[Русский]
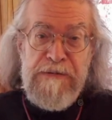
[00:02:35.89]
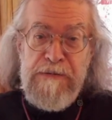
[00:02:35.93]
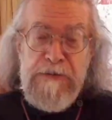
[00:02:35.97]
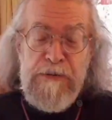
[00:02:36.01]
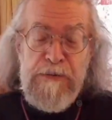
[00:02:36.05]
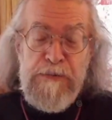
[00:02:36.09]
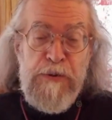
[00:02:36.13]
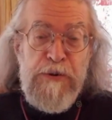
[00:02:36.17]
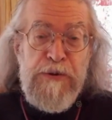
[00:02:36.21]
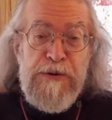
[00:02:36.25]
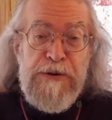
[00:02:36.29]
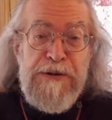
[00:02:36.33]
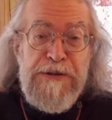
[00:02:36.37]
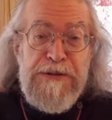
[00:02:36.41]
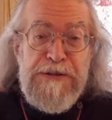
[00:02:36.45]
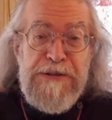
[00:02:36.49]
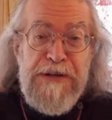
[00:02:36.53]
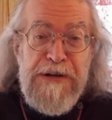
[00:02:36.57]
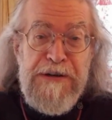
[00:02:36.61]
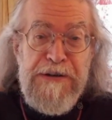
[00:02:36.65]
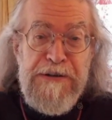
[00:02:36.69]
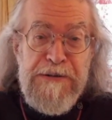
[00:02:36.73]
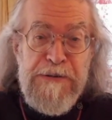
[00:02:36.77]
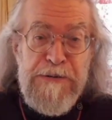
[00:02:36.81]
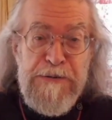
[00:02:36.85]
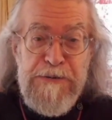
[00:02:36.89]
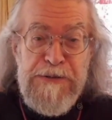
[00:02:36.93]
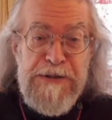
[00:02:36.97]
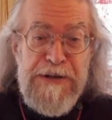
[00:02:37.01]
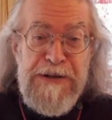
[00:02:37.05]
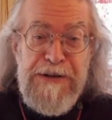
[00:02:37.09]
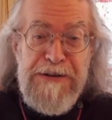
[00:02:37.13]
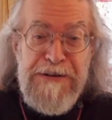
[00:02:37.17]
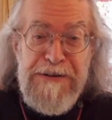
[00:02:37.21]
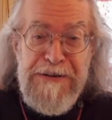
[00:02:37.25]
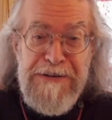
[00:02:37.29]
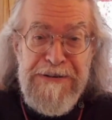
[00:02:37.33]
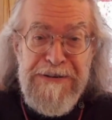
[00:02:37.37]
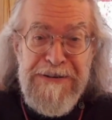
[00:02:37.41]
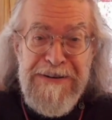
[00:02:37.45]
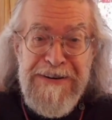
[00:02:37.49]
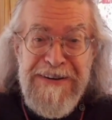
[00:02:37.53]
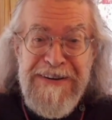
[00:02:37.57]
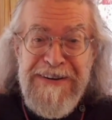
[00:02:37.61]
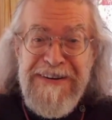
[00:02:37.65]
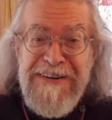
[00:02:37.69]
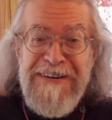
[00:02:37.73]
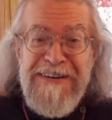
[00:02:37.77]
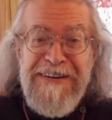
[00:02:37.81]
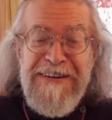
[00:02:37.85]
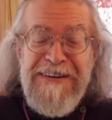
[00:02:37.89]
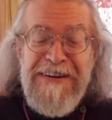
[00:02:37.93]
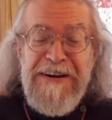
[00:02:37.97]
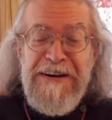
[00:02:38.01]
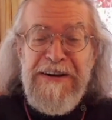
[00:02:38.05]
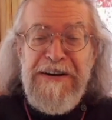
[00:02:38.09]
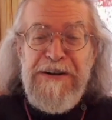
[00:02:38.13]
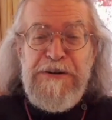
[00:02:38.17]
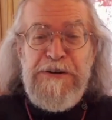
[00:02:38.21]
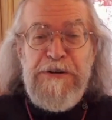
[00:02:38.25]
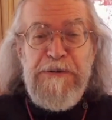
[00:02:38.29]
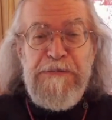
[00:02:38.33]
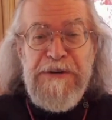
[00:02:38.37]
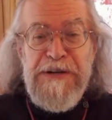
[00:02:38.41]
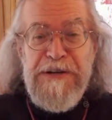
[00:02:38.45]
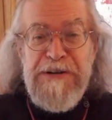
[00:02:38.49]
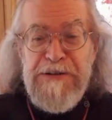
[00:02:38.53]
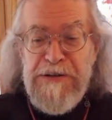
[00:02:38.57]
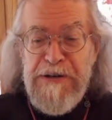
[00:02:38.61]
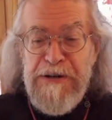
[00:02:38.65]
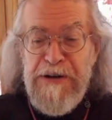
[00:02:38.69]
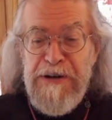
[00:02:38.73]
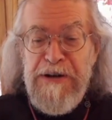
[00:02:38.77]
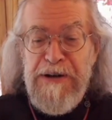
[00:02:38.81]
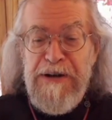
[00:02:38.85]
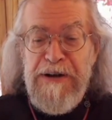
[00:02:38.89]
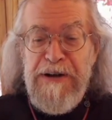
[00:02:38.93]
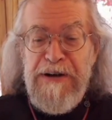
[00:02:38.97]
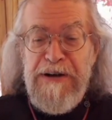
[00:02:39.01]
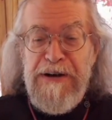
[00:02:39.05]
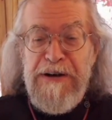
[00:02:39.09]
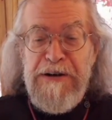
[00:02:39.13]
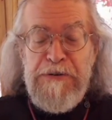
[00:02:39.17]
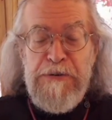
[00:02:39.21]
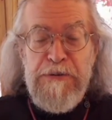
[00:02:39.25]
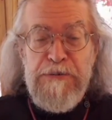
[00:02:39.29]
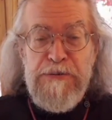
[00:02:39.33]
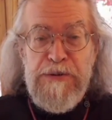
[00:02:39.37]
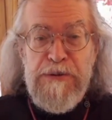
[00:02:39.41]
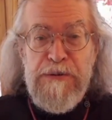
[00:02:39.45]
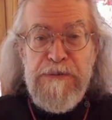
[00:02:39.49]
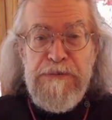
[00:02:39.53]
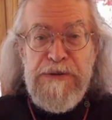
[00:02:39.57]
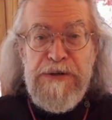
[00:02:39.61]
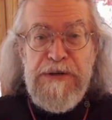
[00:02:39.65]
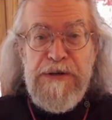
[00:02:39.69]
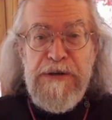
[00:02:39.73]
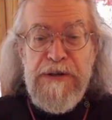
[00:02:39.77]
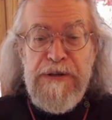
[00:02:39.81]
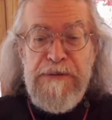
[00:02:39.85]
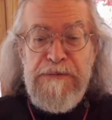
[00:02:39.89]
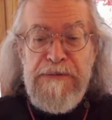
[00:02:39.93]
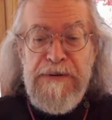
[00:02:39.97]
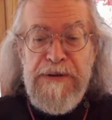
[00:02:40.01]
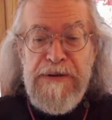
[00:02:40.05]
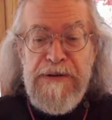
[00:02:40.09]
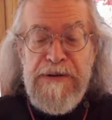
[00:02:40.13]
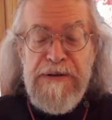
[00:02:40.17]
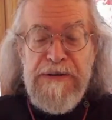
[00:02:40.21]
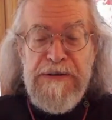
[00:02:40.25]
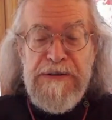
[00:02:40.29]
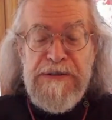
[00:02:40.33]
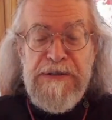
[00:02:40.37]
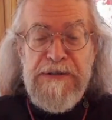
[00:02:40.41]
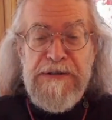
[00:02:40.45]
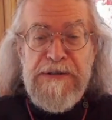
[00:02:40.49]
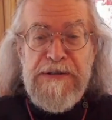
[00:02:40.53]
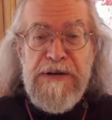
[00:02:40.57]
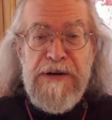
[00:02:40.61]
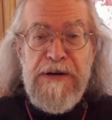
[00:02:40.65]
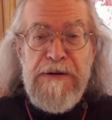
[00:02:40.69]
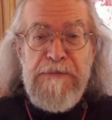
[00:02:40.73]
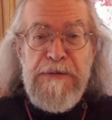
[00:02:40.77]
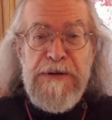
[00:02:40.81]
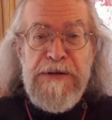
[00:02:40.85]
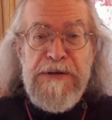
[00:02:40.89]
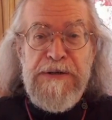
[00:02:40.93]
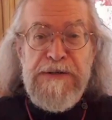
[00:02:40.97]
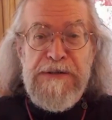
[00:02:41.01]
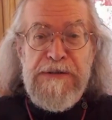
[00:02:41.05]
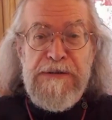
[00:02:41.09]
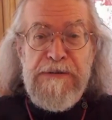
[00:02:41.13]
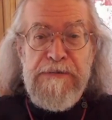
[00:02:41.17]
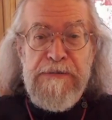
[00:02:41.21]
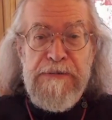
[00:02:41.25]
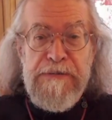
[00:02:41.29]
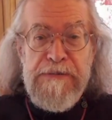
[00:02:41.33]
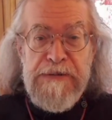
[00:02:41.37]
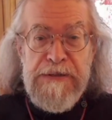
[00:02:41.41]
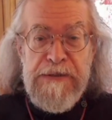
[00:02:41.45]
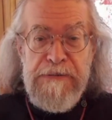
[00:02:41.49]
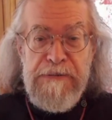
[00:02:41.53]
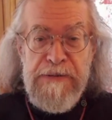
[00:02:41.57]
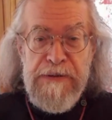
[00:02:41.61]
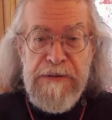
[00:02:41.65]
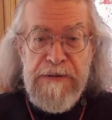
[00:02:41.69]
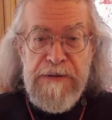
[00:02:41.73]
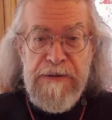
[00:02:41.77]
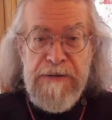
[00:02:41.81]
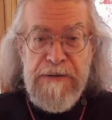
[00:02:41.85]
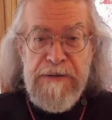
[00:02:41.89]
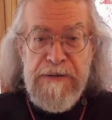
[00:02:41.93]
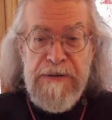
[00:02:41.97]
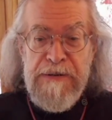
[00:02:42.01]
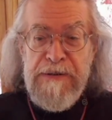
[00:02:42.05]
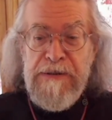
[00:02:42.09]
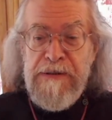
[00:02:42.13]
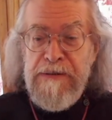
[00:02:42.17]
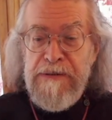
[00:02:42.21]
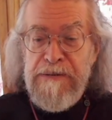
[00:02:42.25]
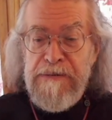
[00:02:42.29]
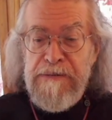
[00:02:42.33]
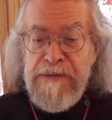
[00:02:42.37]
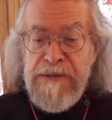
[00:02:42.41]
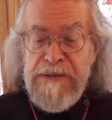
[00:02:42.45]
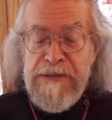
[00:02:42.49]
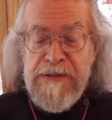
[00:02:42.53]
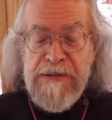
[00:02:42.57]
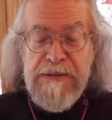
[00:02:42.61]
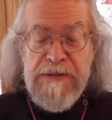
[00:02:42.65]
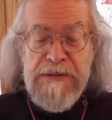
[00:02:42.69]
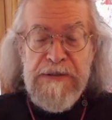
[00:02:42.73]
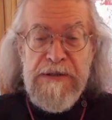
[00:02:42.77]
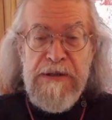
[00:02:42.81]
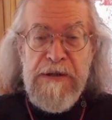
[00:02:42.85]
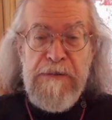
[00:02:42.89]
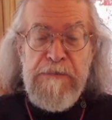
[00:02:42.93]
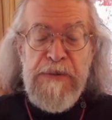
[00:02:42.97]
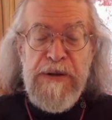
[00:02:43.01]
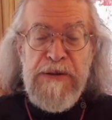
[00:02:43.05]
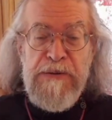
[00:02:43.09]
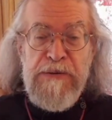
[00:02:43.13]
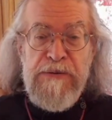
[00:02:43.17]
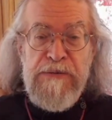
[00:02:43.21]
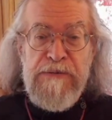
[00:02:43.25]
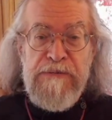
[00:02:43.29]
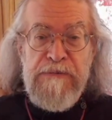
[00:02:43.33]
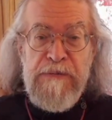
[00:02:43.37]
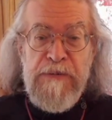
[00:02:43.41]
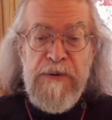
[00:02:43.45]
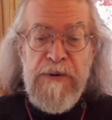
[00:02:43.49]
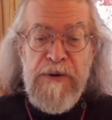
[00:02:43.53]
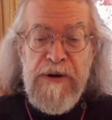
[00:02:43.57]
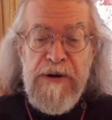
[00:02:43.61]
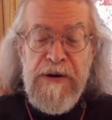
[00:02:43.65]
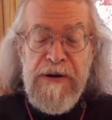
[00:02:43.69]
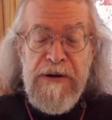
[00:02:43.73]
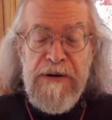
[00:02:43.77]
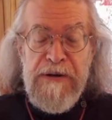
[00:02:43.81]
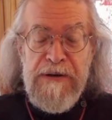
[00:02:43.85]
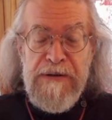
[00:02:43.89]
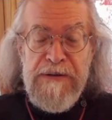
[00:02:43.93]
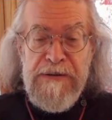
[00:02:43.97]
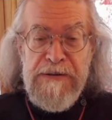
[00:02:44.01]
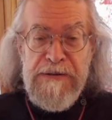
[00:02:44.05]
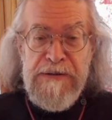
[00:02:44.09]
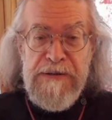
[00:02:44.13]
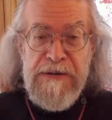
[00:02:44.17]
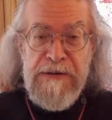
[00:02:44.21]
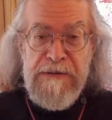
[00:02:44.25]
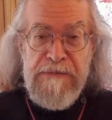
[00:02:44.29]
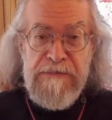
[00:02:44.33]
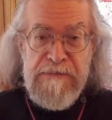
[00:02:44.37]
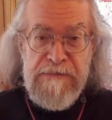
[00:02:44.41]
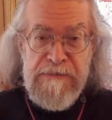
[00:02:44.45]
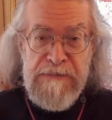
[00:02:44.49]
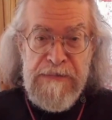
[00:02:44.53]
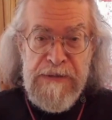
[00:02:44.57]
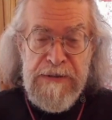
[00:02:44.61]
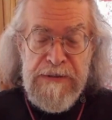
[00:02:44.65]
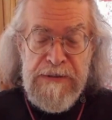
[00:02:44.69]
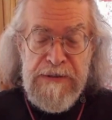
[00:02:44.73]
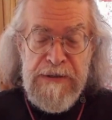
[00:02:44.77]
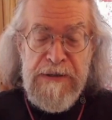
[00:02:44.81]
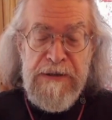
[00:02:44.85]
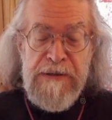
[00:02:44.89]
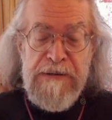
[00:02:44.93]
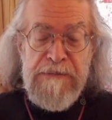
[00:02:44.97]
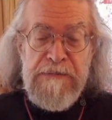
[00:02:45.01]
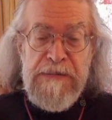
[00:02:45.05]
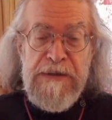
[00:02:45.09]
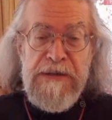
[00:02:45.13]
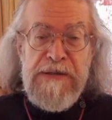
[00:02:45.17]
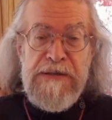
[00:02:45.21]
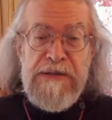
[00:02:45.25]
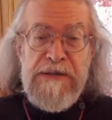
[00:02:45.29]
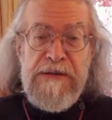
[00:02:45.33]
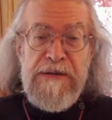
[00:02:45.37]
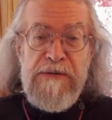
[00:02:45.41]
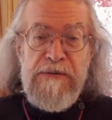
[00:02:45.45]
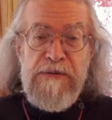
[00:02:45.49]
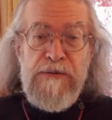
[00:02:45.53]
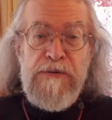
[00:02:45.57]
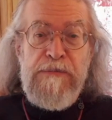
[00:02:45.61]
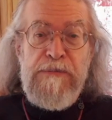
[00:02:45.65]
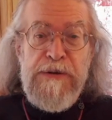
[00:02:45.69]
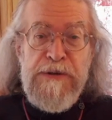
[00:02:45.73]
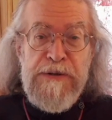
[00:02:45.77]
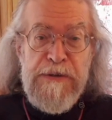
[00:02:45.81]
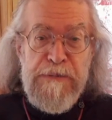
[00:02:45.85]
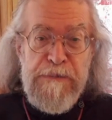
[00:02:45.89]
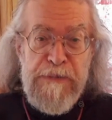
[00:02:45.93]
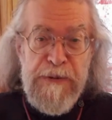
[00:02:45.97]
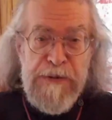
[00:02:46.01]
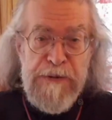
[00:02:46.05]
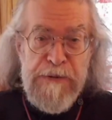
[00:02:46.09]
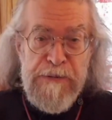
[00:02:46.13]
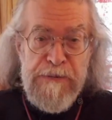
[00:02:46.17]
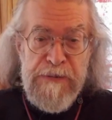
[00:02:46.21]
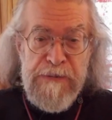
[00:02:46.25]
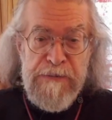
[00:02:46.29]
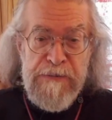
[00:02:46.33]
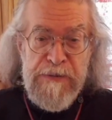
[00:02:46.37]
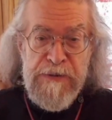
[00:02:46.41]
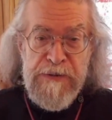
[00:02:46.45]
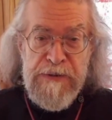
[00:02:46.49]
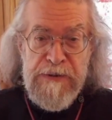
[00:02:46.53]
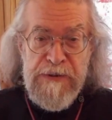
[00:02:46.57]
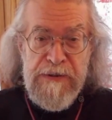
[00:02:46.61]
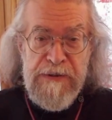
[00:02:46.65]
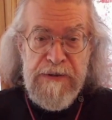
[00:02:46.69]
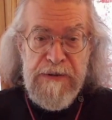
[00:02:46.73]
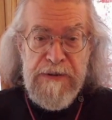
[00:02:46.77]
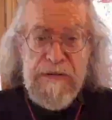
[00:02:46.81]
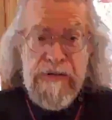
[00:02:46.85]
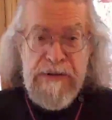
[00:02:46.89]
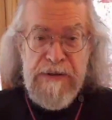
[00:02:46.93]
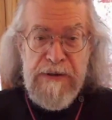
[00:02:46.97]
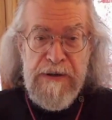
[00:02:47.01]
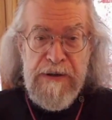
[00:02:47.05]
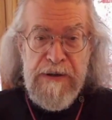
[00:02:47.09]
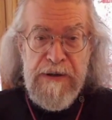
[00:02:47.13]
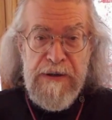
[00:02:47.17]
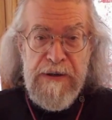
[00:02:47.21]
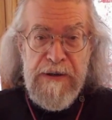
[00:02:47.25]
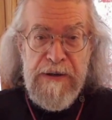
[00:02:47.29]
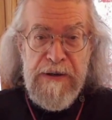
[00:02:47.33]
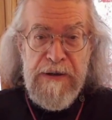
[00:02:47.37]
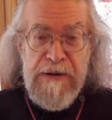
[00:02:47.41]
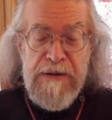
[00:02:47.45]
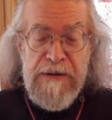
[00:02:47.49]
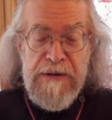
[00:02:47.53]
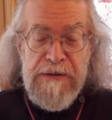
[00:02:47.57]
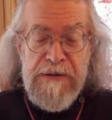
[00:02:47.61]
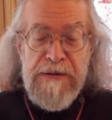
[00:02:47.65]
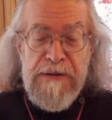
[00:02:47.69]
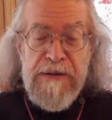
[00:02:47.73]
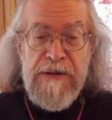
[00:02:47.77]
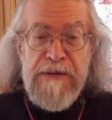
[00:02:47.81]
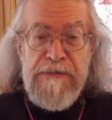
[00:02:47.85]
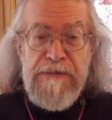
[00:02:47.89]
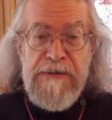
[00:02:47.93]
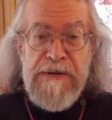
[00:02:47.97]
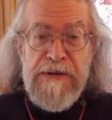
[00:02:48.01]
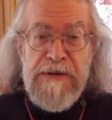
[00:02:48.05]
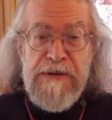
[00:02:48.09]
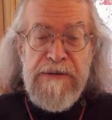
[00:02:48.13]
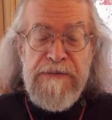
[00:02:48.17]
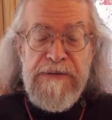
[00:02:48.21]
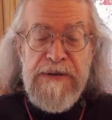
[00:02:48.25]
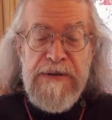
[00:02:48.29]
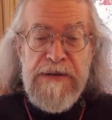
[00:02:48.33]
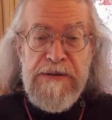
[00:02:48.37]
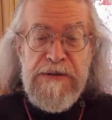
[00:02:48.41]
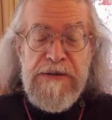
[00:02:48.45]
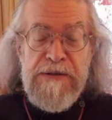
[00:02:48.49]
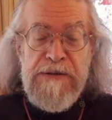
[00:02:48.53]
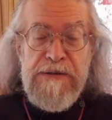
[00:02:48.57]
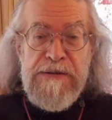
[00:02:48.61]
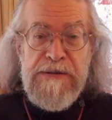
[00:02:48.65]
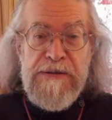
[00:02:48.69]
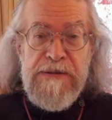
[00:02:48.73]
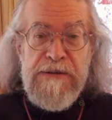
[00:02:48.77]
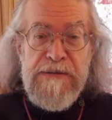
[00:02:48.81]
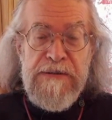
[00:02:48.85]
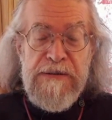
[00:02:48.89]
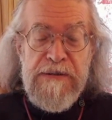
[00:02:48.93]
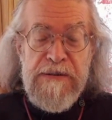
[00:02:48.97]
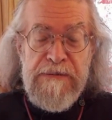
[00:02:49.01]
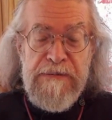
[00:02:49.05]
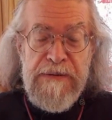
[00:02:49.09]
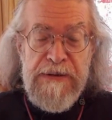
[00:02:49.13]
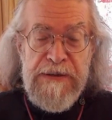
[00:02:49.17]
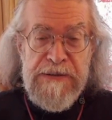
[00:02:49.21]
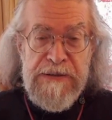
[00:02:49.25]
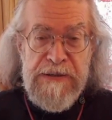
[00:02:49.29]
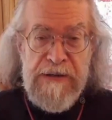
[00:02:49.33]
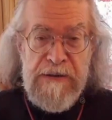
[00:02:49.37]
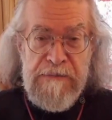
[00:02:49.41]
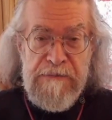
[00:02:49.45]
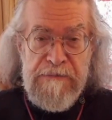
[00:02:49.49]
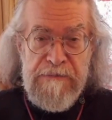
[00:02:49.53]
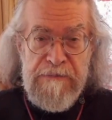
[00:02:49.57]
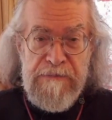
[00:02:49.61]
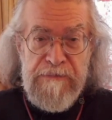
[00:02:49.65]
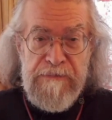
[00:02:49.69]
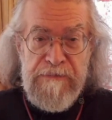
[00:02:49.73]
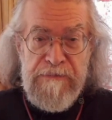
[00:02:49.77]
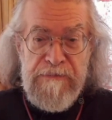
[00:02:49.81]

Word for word: любой христианин иудеи о чем речь, о том, что в человеке есть искра божественного света. Это высказанная по-новому иде, идея, мысль, образ и подобие Божие. Человека в нас частица Творца.